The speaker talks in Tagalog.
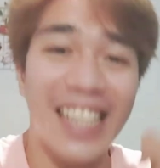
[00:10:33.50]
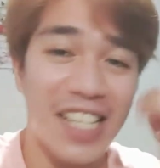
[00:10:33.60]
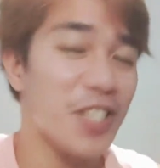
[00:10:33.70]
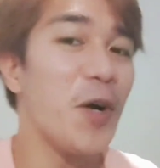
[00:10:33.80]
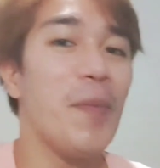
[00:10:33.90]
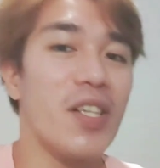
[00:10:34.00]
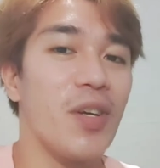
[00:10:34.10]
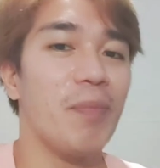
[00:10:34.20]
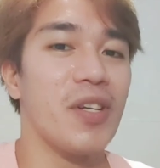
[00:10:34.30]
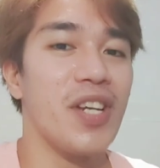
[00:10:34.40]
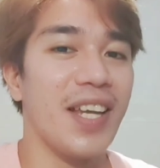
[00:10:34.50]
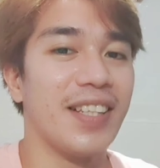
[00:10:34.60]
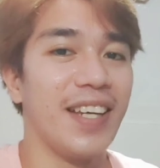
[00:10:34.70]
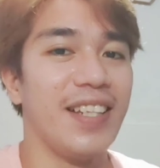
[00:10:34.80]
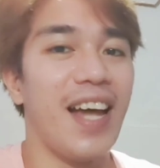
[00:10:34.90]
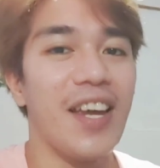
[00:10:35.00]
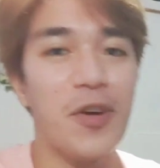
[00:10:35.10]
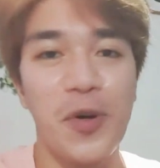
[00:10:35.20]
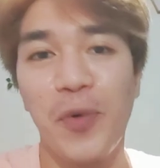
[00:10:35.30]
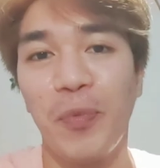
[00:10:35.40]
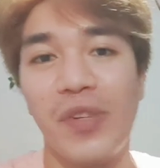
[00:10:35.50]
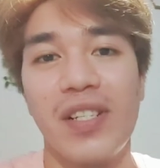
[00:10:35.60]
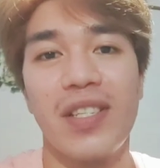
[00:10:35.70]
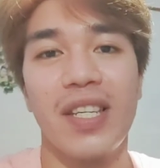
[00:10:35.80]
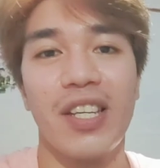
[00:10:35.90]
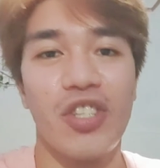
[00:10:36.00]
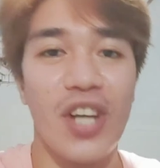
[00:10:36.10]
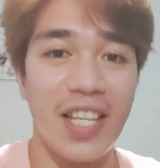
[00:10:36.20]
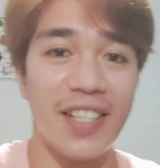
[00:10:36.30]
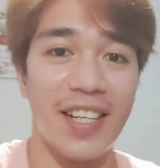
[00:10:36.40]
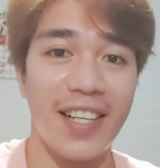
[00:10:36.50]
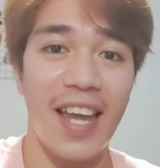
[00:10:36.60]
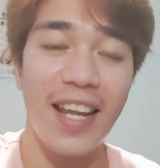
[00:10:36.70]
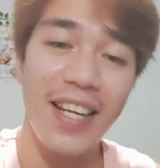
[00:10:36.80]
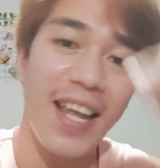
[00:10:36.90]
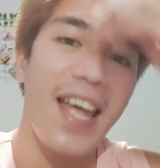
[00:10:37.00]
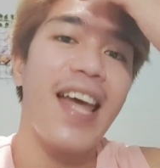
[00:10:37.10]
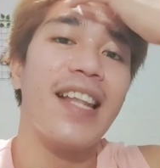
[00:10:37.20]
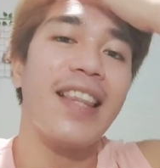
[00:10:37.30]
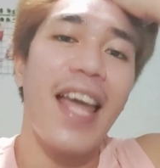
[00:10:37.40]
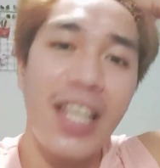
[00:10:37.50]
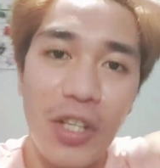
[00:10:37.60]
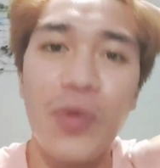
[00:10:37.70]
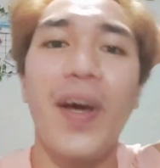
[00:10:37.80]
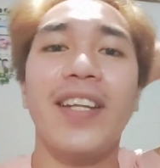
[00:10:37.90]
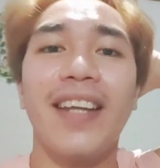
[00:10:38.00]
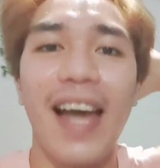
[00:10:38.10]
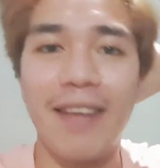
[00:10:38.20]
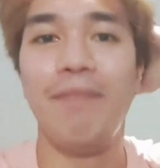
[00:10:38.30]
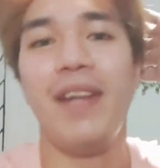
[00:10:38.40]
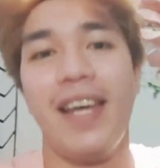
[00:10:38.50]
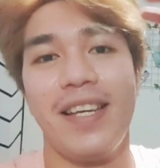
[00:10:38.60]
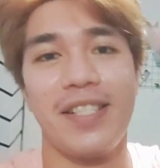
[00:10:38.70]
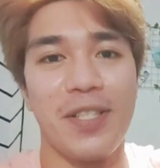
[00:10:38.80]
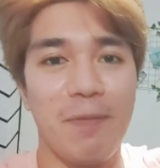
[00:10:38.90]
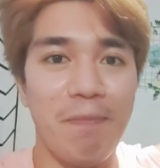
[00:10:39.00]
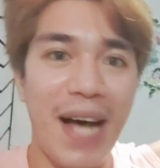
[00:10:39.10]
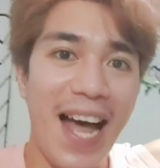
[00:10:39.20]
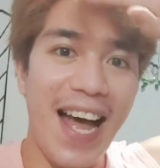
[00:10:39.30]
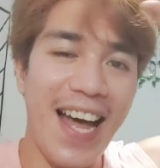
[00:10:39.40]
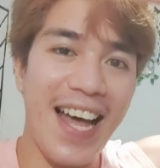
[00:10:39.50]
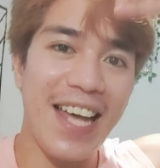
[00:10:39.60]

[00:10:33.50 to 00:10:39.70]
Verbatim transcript: it's so much appreciated I hope we'll see each other again thank you and God bless bye